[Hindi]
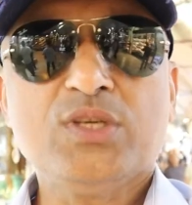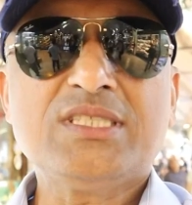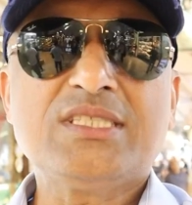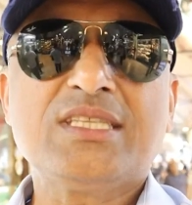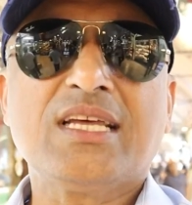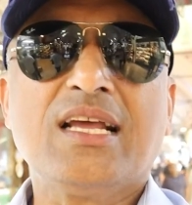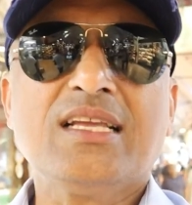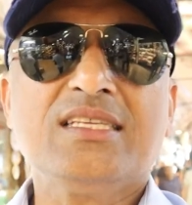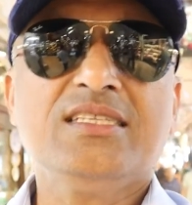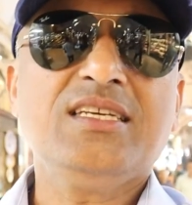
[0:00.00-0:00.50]
इस
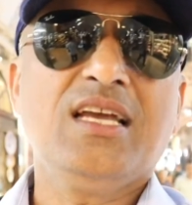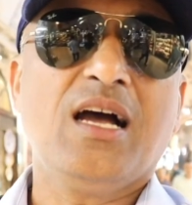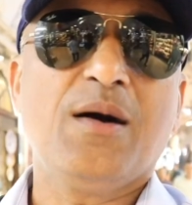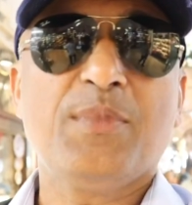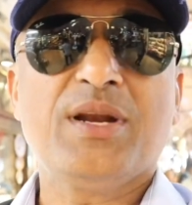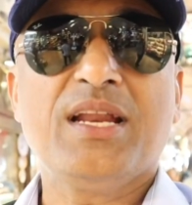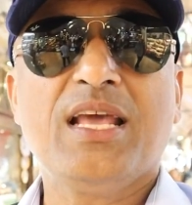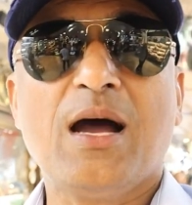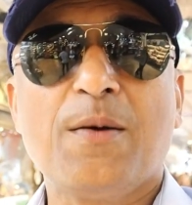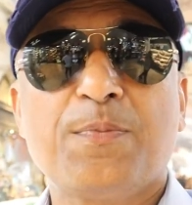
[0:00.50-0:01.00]
तरह जी
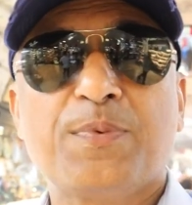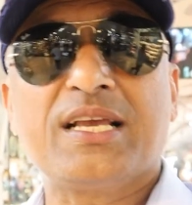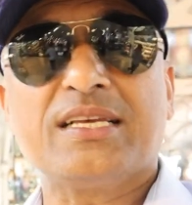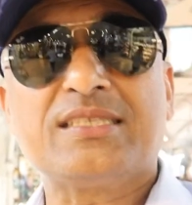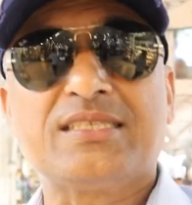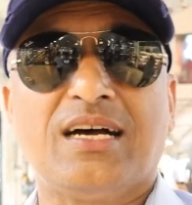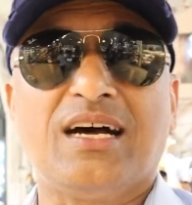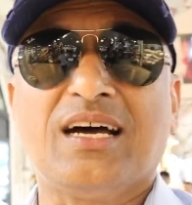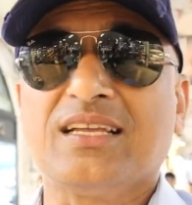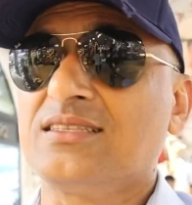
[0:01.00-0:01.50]
हमने आपके
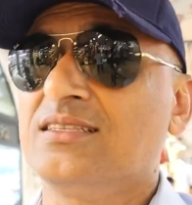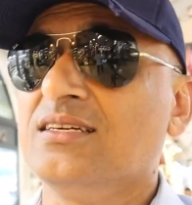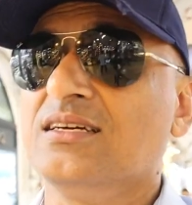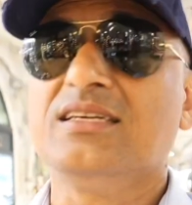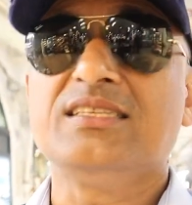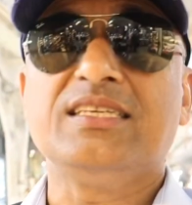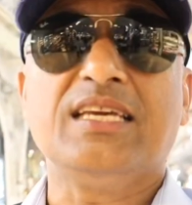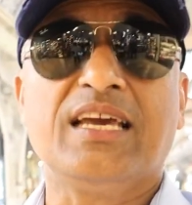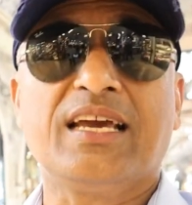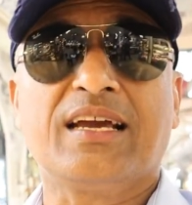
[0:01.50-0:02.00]
साथ
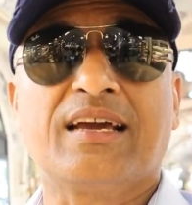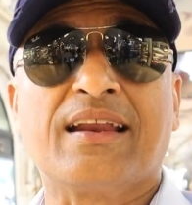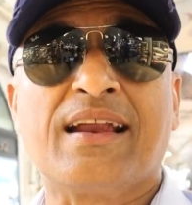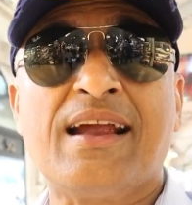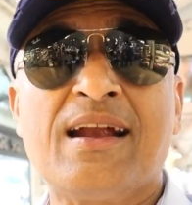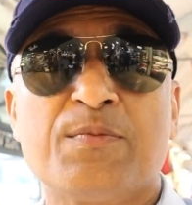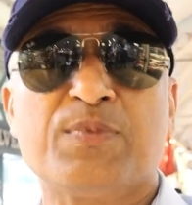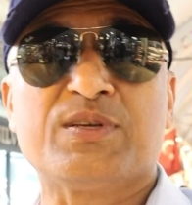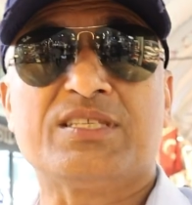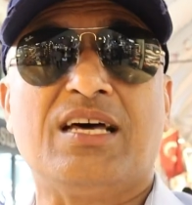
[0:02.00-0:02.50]
ये
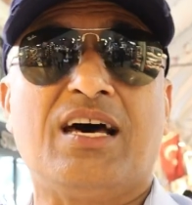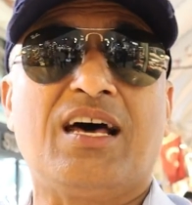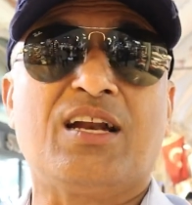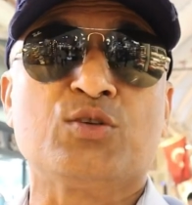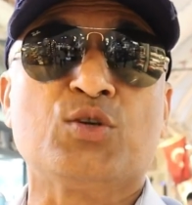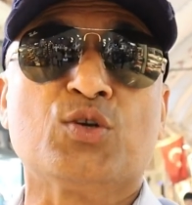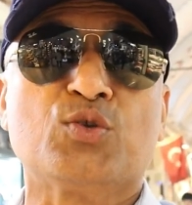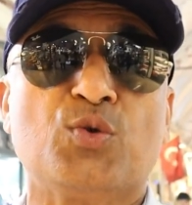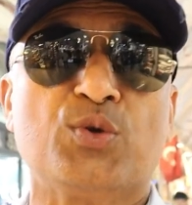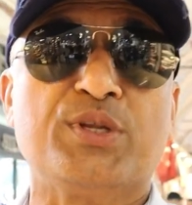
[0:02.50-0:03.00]
ग्रैंड बाज़ार
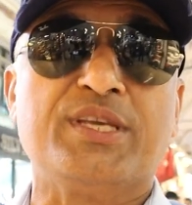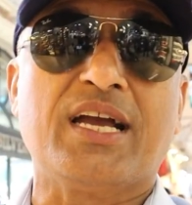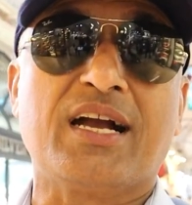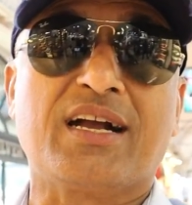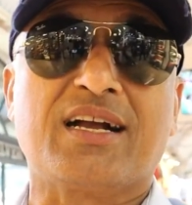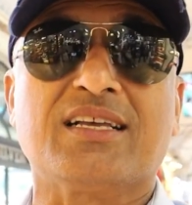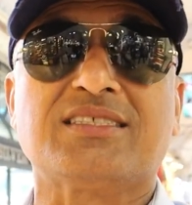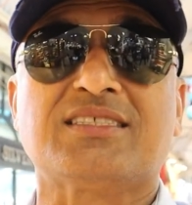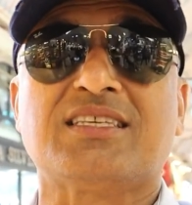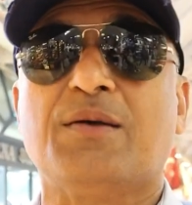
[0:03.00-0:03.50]
जो दुनिया
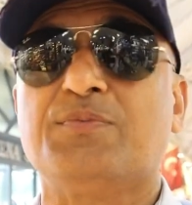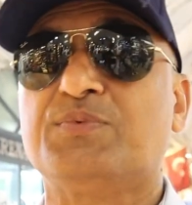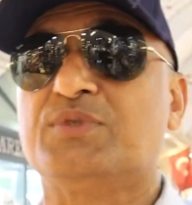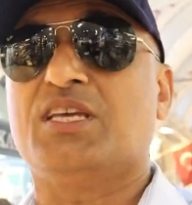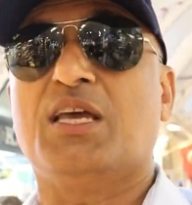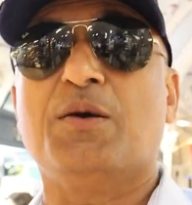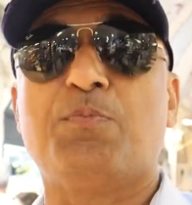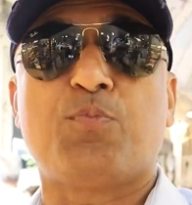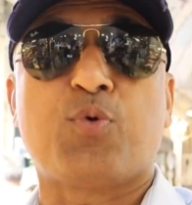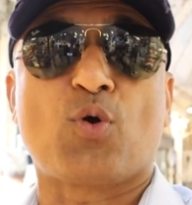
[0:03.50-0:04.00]
का
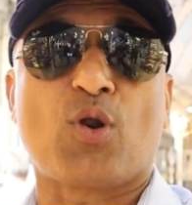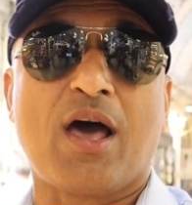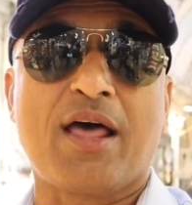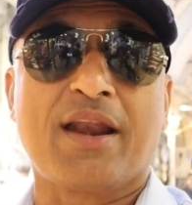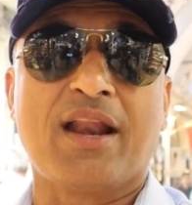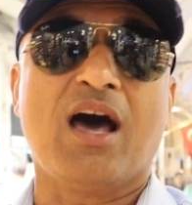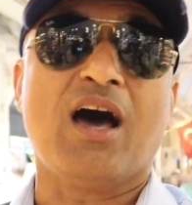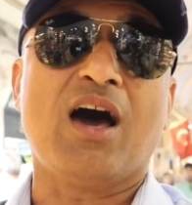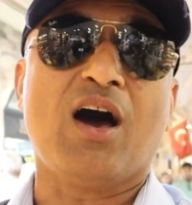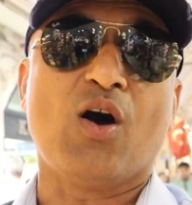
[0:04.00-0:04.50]
सबसे
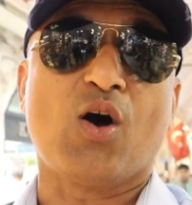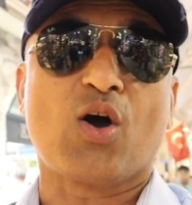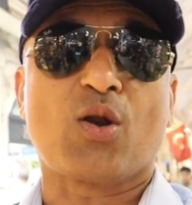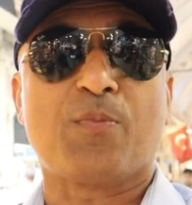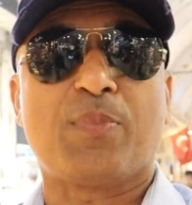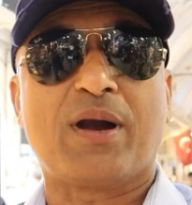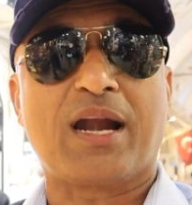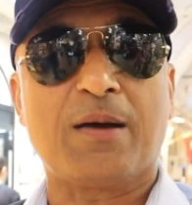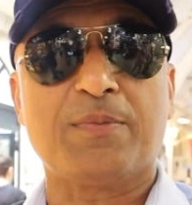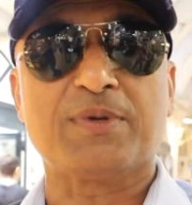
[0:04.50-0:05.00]
पुराना और
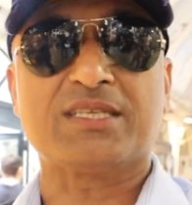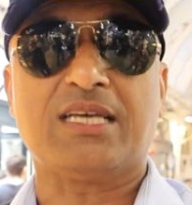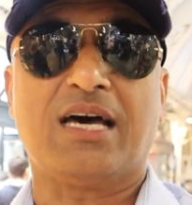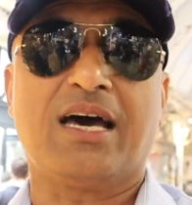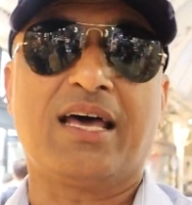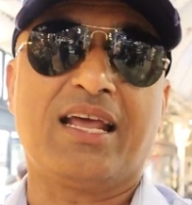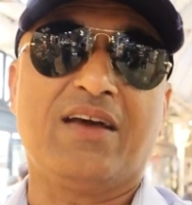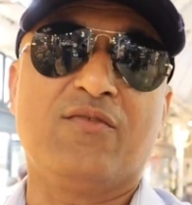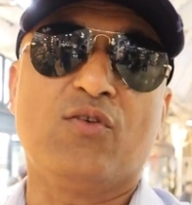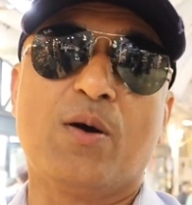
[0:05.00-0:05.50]
बड़ा
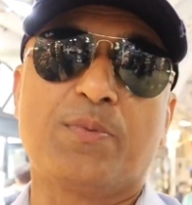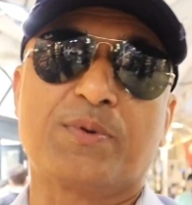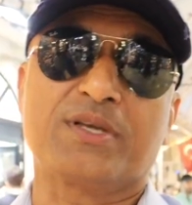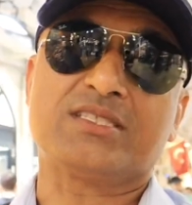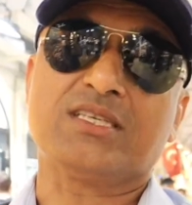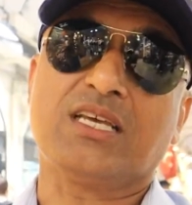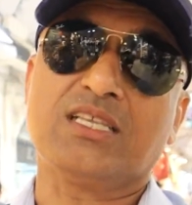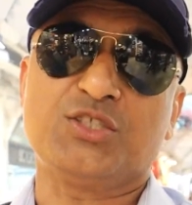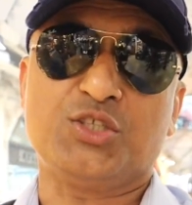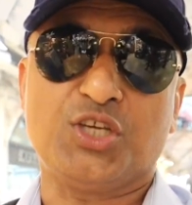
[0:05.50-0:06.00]
बाज़ार है वो आपके
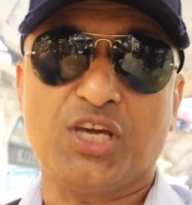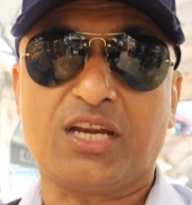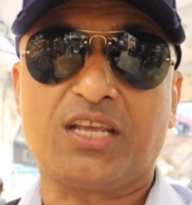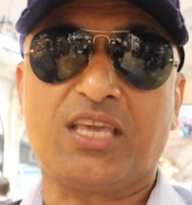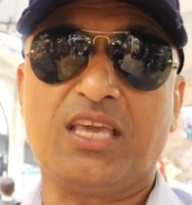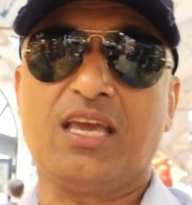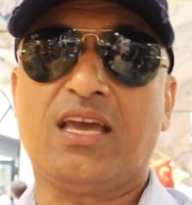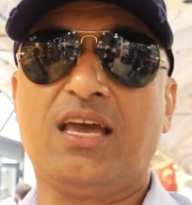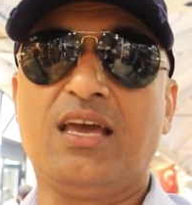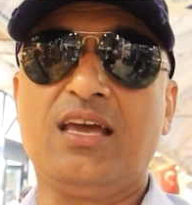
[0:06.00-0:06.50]
साथ शेयर किया